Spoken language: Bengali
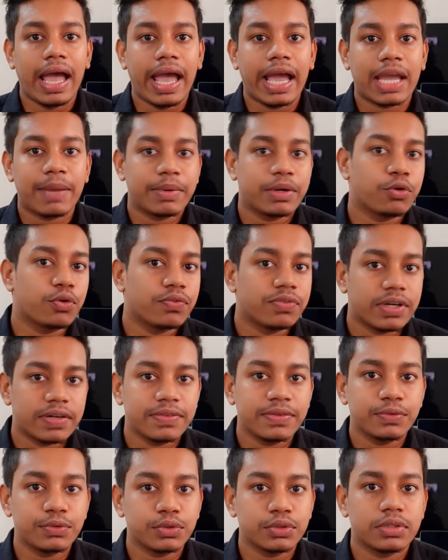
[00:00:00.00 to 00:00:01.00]
একেবারে
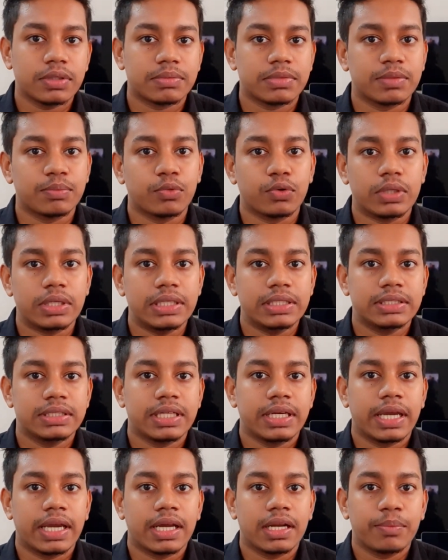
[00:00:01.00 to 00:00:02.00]
ওভারভিউ যদি আমরা বলি
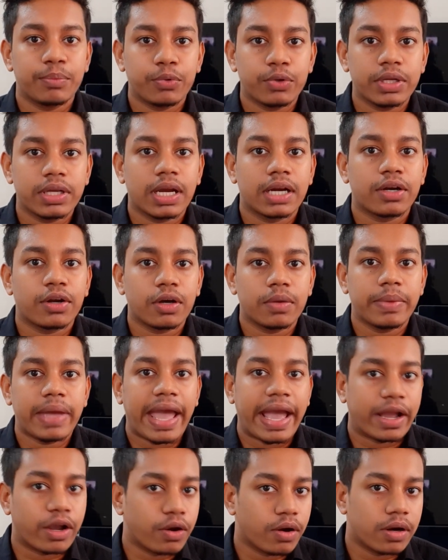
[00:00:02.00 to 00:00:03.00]
যে এখানে পরীক্ষাটা হবে
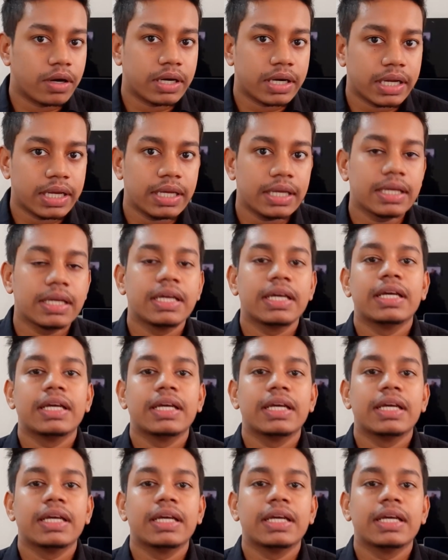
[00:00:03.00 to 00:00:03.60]
এক ঘন্টায়